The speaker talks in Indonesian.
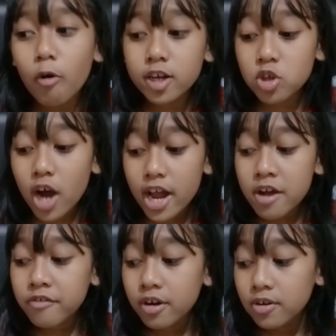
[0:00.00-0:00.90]
wow itu
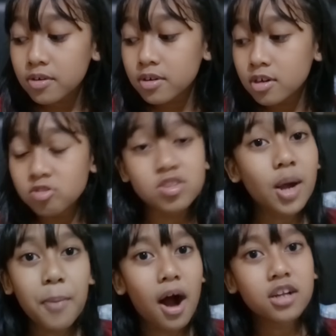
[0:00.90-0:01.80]
kayak
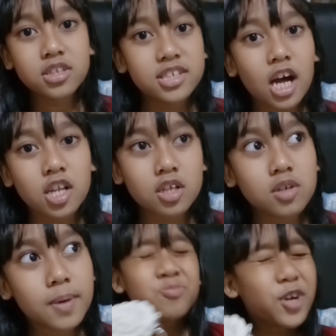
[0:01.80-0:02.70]
susah banget dicari
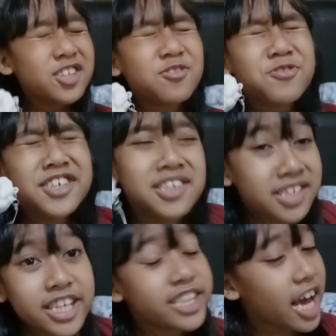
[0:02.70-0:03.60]
supaya
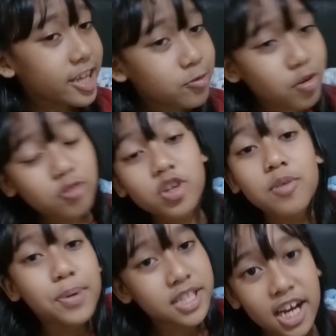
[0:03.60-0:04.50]
squishy dan wow
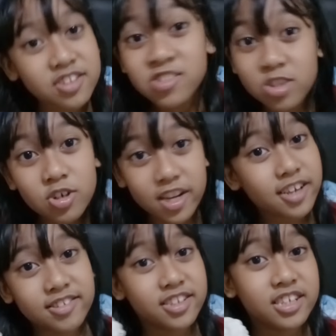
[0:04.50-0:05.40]
itu kebanyakan slow
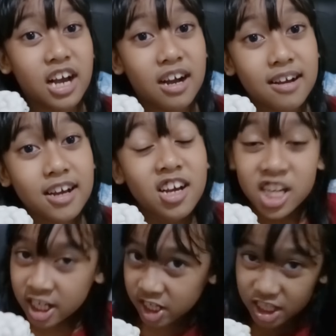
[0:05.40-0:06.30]
rising ya.
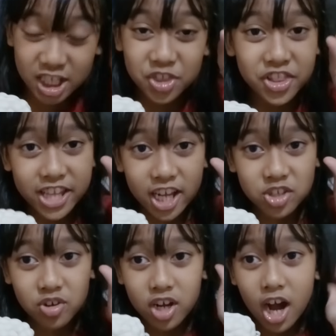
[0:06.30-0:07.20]
kitnya